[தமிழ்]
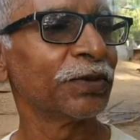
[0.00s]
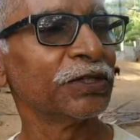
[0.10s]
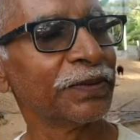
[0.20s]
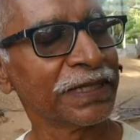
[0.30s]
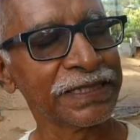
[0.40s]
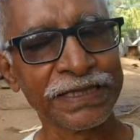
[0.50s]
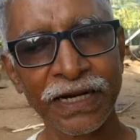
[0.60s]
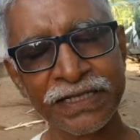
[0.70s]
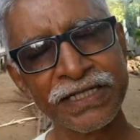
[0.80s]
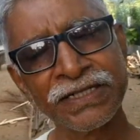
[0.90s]
ஒரு பத்து பதினஞ்சு
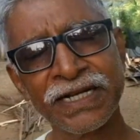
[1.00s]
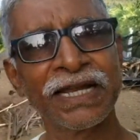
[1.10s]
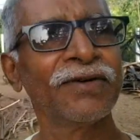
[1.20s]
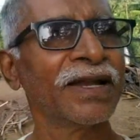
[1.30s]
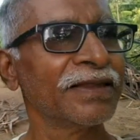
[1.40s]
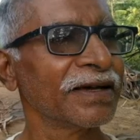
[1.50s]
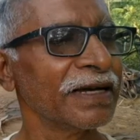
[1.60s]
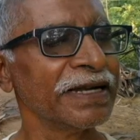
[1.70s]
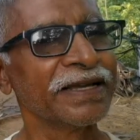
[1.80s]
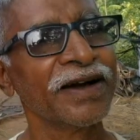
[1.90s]
நாங்கள் சின்ன லெவலில் தான்
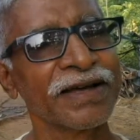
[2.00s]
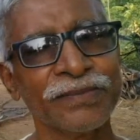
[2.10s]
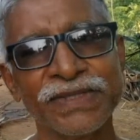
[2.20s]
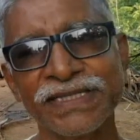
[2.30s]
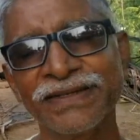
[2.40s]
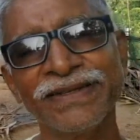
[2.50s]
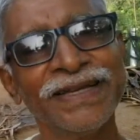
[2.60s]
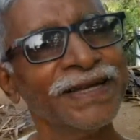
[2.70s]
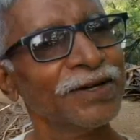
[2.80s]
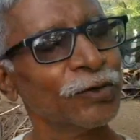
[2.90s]
கிளினிக் ஆரம்பித்து
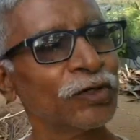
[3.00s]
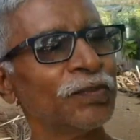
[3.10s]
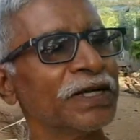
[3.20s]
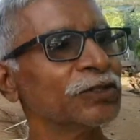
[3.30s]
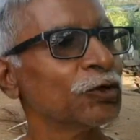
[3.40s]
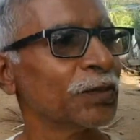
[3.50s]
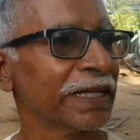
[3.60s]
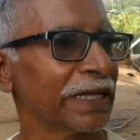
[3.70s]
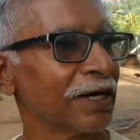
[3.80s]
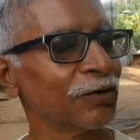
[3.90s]
ஒரு
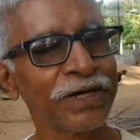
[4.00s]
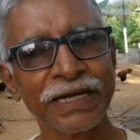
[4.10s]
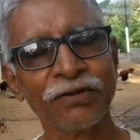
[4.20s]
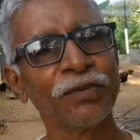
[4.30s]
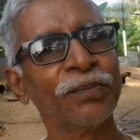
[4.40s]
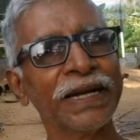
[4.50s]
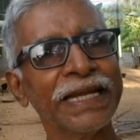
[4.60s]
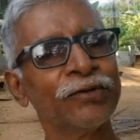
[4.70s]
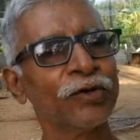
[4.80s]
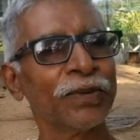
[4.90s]
மருத்துவமனை அளவுக்கு டெவலப்
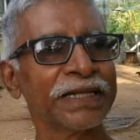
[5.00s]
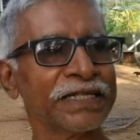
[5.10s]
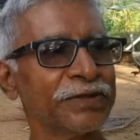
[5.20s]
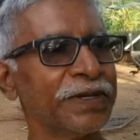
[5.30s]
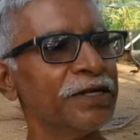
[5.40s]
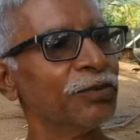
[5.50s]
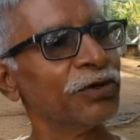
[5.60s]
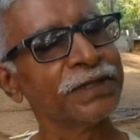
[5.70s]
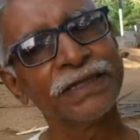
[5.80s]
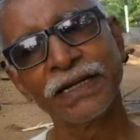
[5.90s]
பண்ணி ஒரு பதினஞ்சு பெட்டு
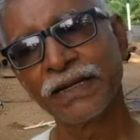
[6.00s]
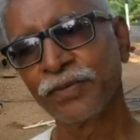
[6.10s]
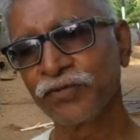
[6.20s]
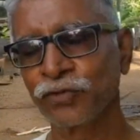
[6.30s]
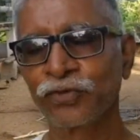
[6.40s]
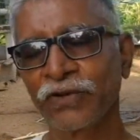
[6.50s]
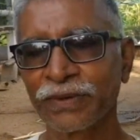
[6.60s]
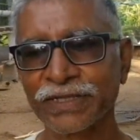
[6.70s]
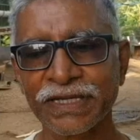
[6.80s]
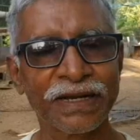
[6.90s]
போட்டு நல்ல ஒரு
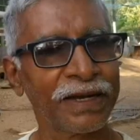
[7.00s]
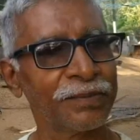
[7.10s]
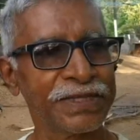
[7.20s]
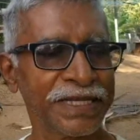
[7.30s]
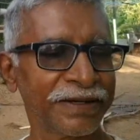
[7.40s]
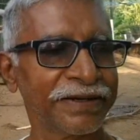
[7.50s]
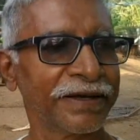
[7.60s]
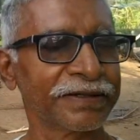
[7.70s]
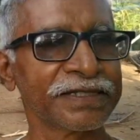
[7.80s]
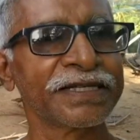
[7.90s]
ஃபேமஸாக நல்ல பிஸியான
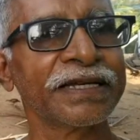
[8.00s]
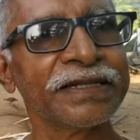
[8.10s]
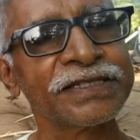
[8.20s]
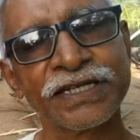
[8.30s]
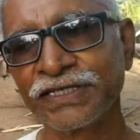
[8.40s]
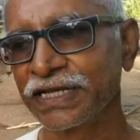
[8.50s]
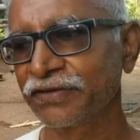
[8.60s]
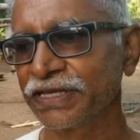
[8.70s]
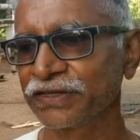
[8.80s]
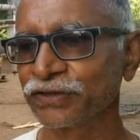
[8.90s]
டாக்டர்ஸாக இருந்து
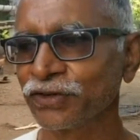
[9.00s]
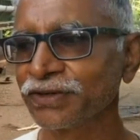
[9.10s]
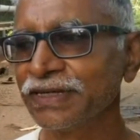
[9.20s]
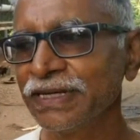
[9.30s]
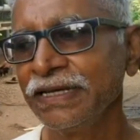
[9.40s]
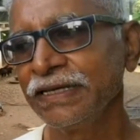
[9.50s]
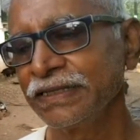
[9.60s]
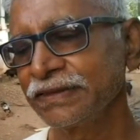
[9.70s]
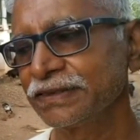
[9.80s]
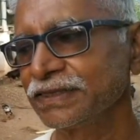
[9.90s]
சர்ஜனாகவே இருந்தோம்
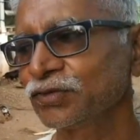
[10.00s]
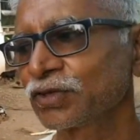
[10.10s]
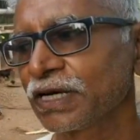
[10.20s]
இருந்துட்டு ஒரு